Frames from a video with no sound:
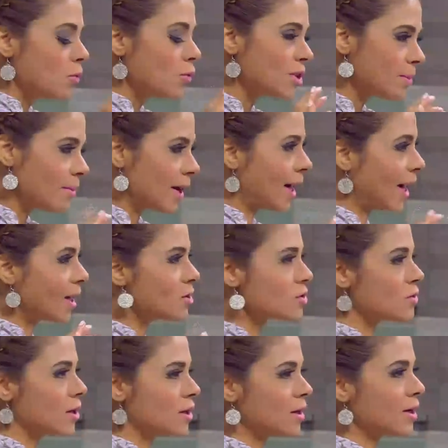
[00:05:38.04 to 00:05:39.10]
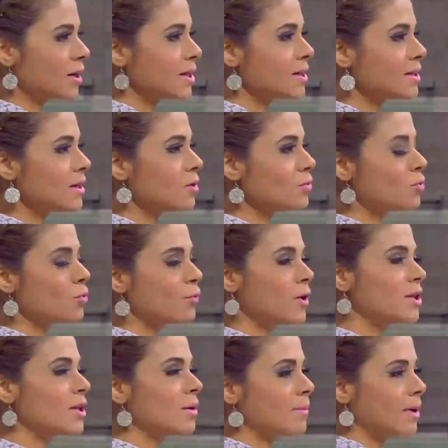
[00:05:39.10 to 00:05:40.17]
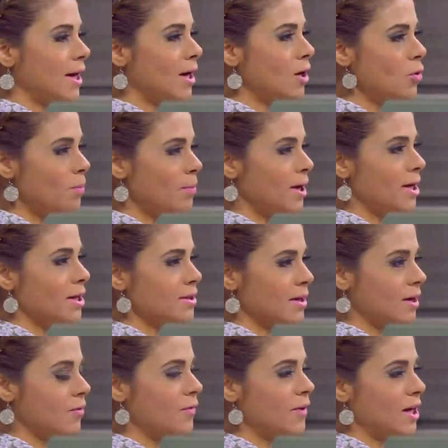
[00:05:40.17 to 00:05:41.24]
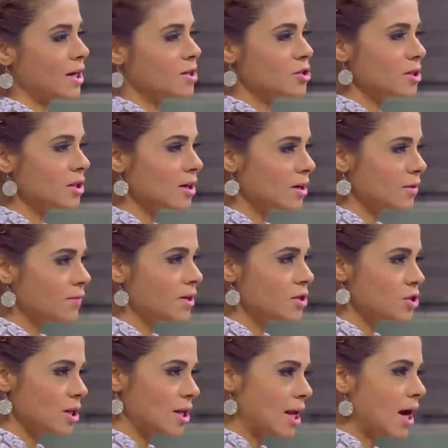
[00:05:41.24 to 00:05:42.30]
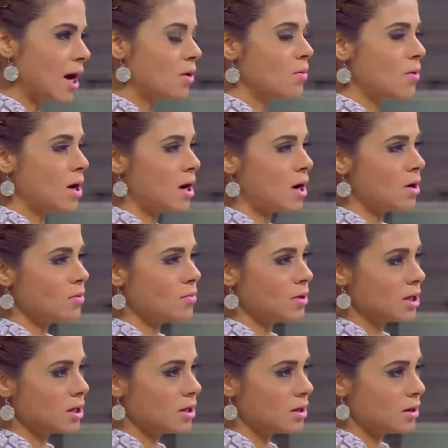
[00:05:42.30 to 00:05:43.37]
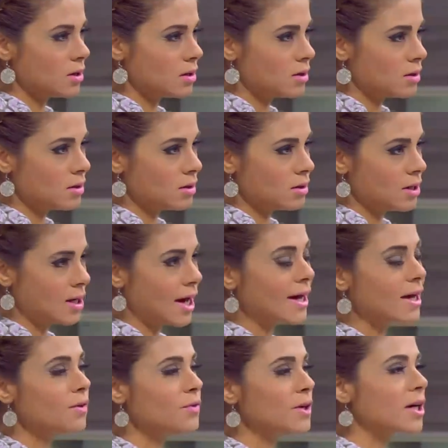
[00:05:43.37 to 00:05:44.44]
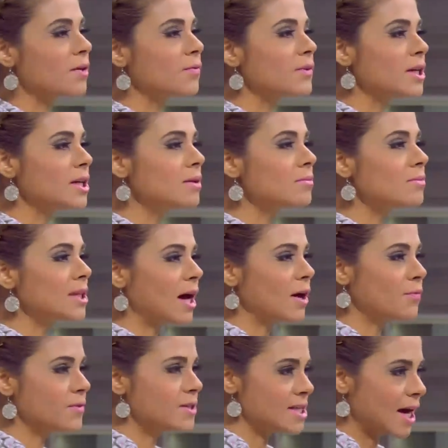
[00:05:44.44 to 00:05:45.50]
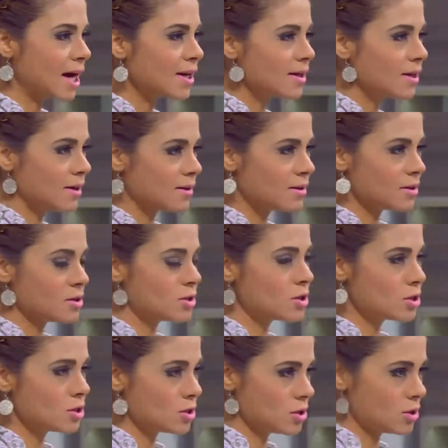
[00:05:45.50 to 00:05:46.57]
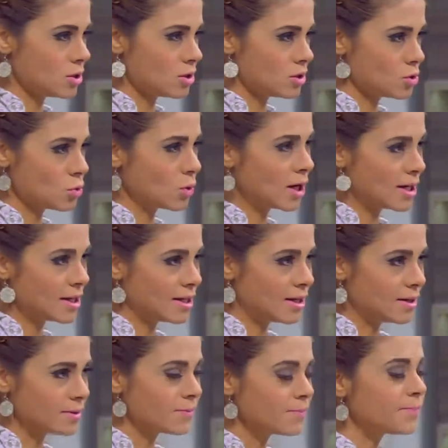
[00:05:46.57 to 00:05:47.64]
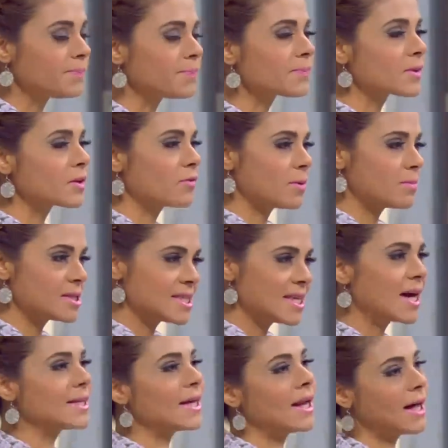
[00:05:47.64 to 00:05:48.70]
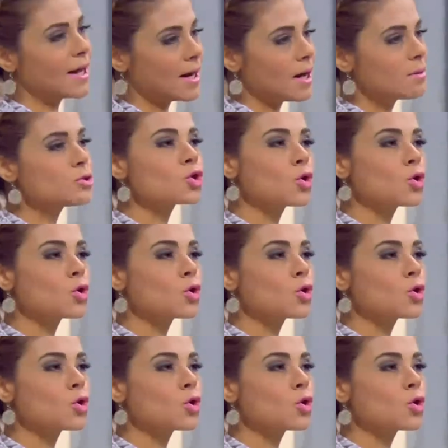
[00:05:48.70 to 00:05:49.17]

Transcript: وتبقى حاجه صغيره جدا ويفضل معاها كوبايه كافيه عشان الكافيه القهوه او الحاجه اللي فيها كافيين بتحفز حرق السكريات فبتساعد على حرقها مش